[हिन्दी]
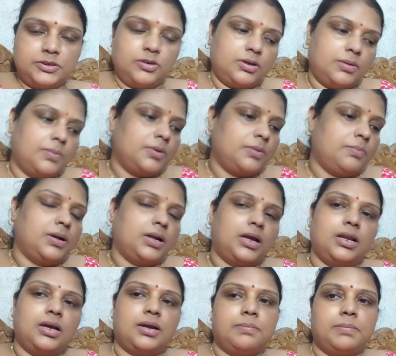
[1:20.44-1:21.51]
क्योंकि हमको
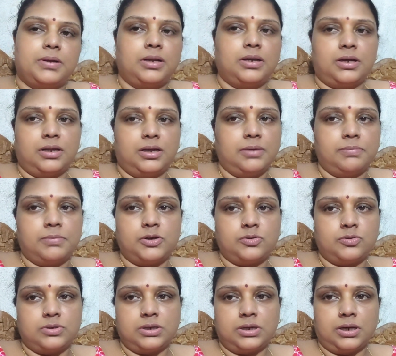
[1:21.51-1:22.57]
बनाने का मन नहीं कर हिम्मत
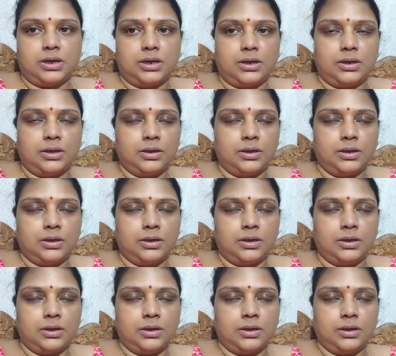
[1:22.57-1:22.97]
टूट गया